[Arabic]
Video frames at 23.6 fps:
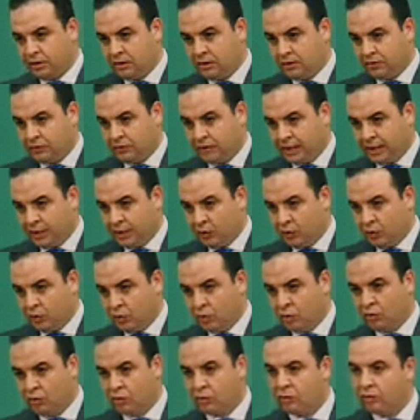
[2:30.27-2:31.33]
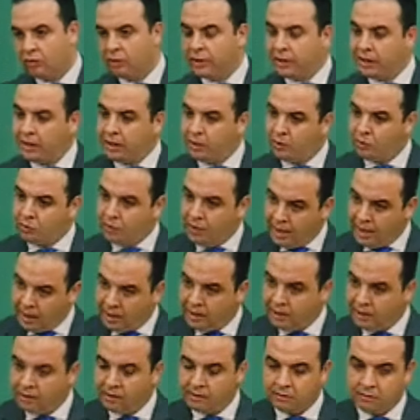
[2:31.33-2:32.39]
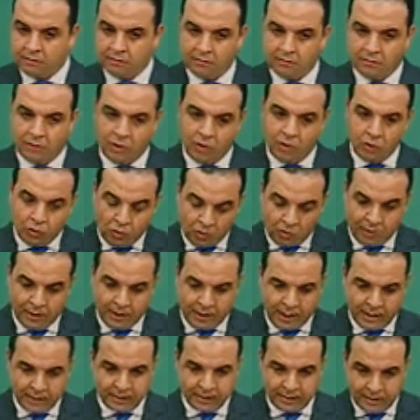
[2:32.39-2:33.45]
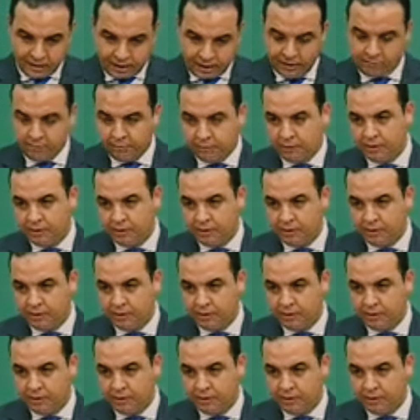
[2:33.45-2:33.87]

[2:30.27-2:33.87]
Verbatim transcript: في شهر يونيو ونحن الان الحكومه الان تنكب